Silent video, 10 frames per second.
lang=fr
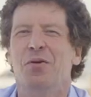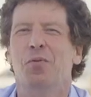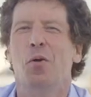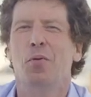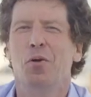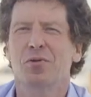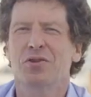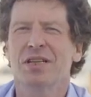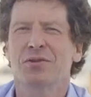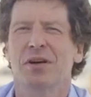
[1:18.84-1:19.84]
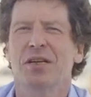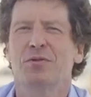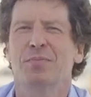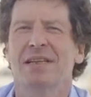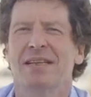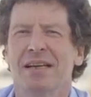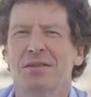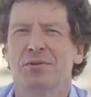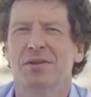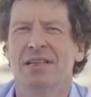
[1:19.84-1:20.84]
Pour prolonger ce résumé très
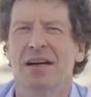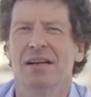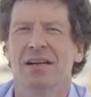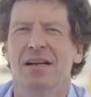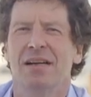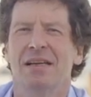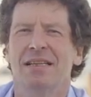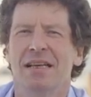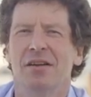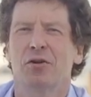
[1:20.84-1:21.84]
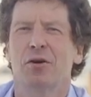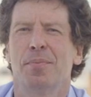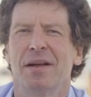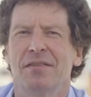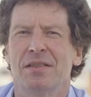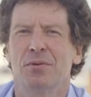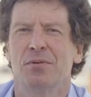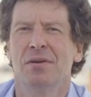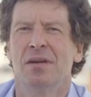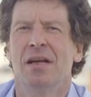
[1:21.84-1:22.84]
succinct, lisez notre
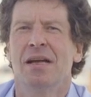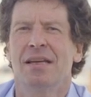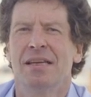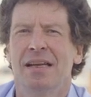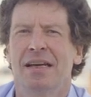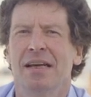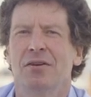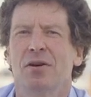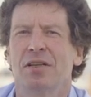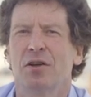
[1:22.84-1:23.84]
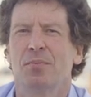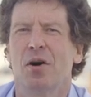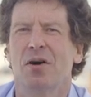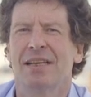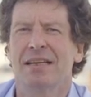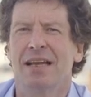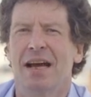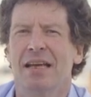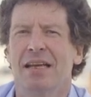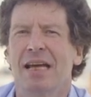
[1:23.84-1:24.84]
prévision qui décrit nos raisonnements en
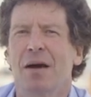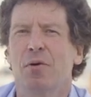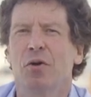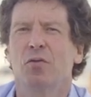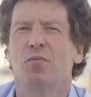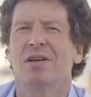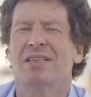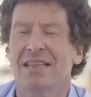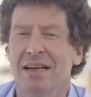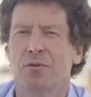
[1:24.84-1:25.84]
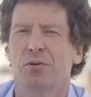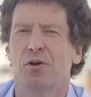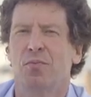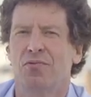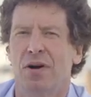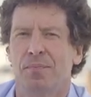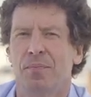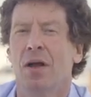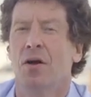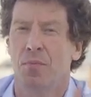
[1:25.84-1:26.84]
détail et aborde au moins 5 autres points.
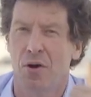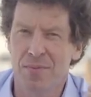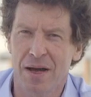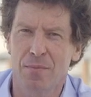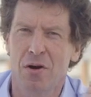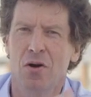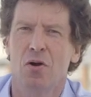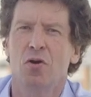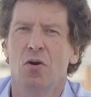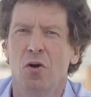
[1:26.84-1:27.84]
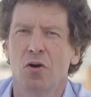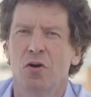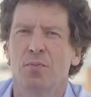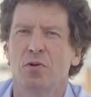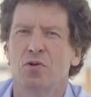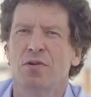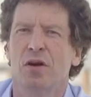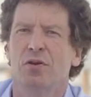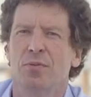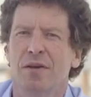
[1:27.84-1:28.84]
Premièrement, le rôle que peut jouer
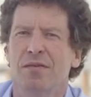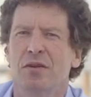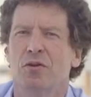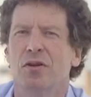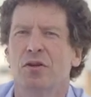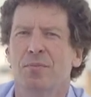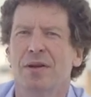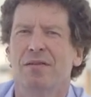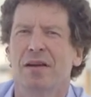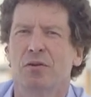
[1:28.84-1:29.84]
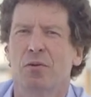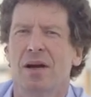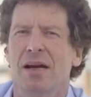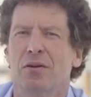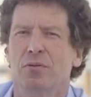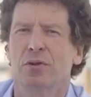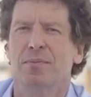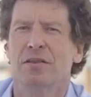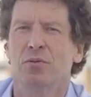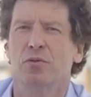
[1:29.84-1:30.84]
en 2022 et 2023 la
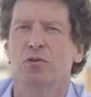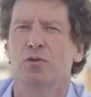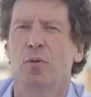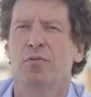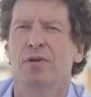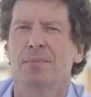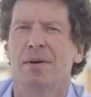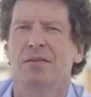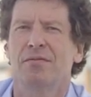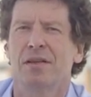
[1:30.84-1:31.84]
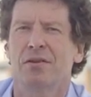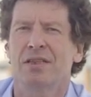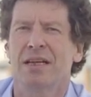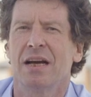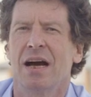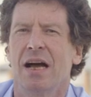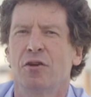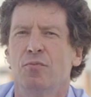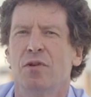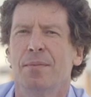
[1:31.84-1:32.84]
consommation du surplus d'épargne financière
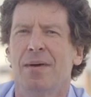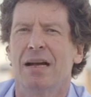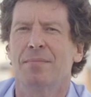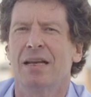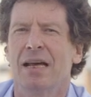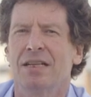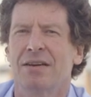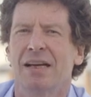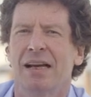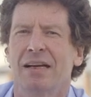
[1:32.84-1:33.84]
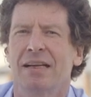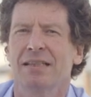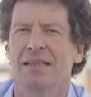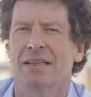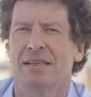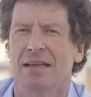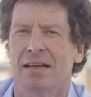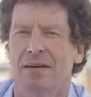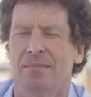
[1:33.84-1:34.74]
accumulé par les ménages avec la crise sanitaire.